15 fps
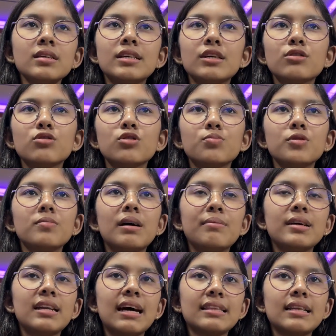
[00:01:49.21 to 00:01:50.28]
কিন্তু তপুর
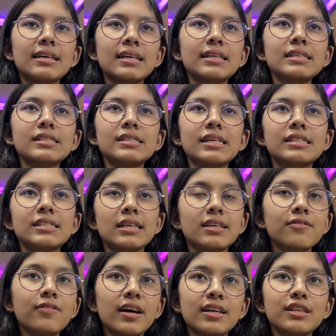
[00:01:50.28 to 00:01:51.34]
বাবা না থাকায় সেই
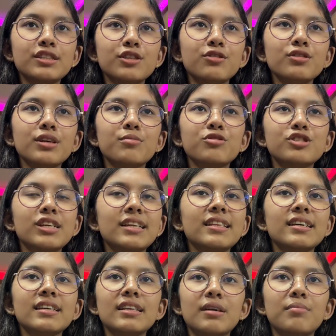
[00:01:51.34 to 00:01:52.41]
চেয়ারটি ফাঁকা ছিল এবং সেটা
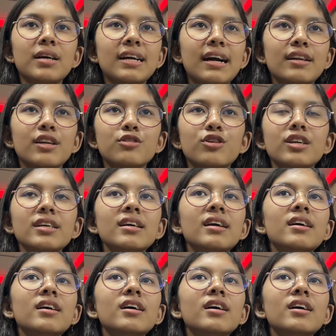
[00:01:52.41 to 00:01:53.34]
দেখে তার মা কান্না করায়